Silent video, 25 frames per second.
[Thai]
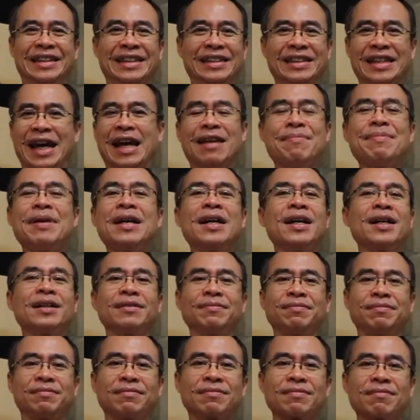ใช้ที่เถอะ
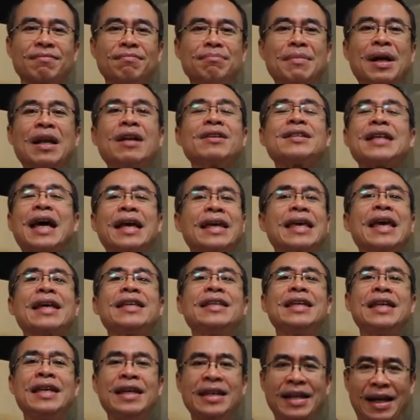เหมือนรักษ่เกียง
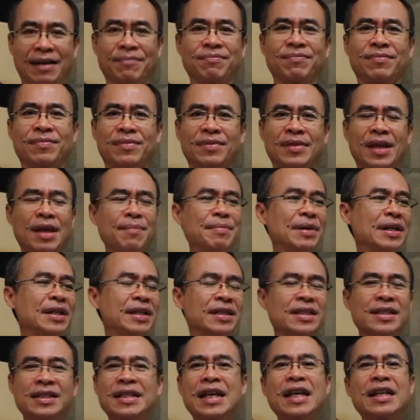ยีนอะให้มัน
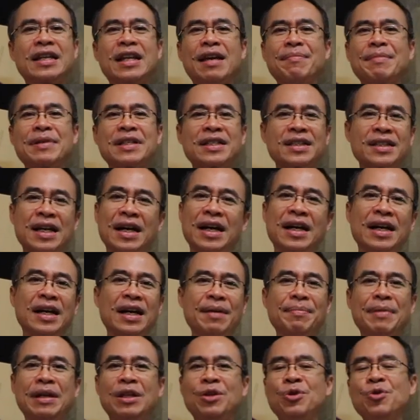ซีดให้มันเซอร์
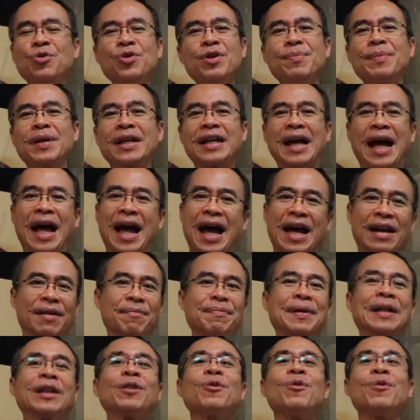ให้มันยุ่ยมันขาด
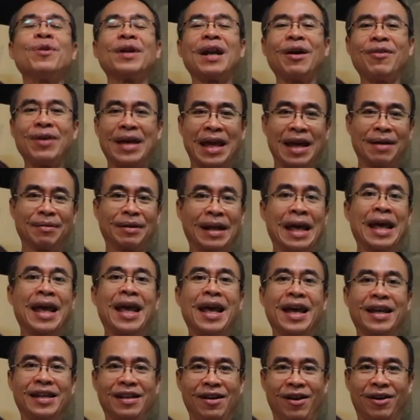เป็นตัวของเราเอง
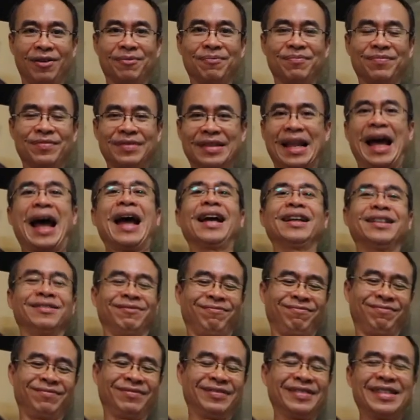เท่ดีออกนะ
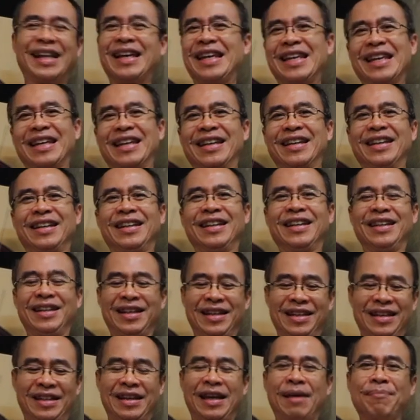นี่
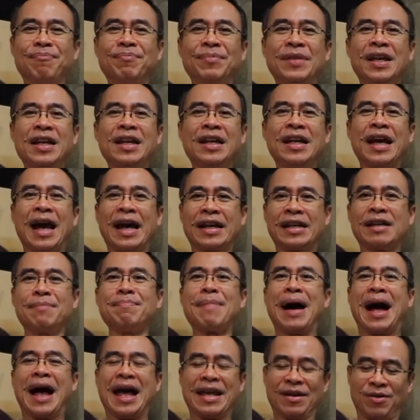คลิปนี้เลยอธิ
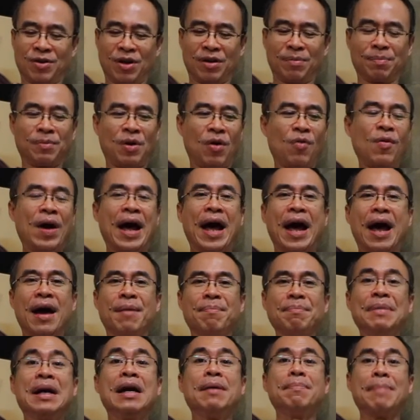บายก่อนเพราะว่า
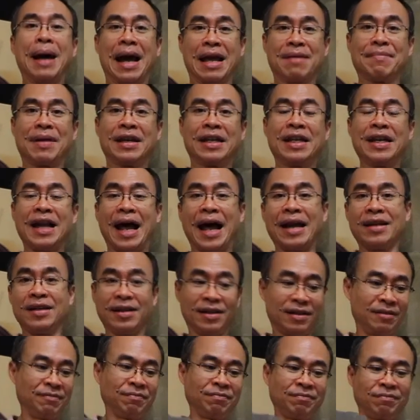มือใหม่มาที่ร้าน
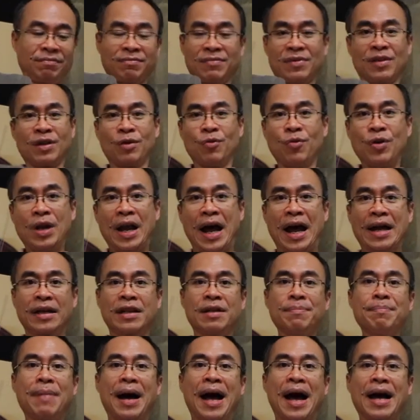เยอะ เวลาอ
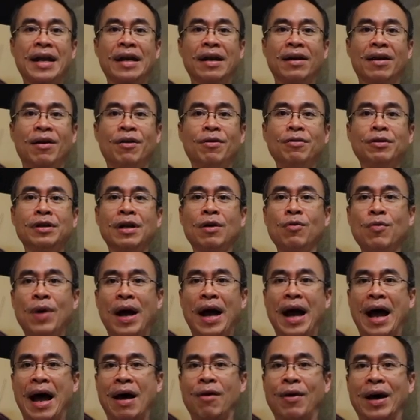ธิบายแล้วเขานึก
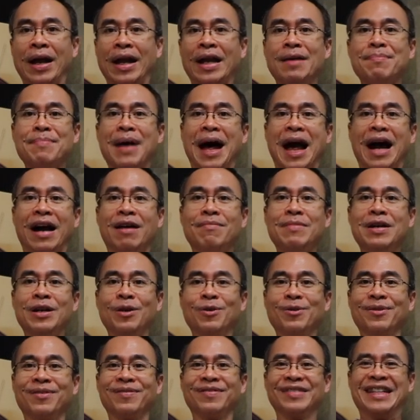ว่าเอาอะไรมาก็ไม่
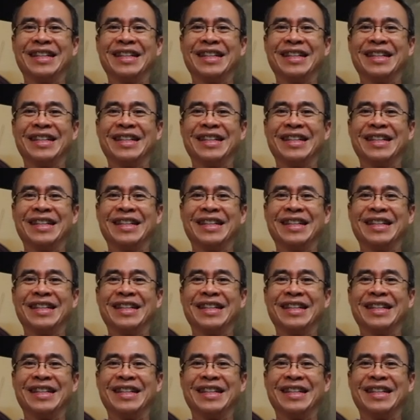รู้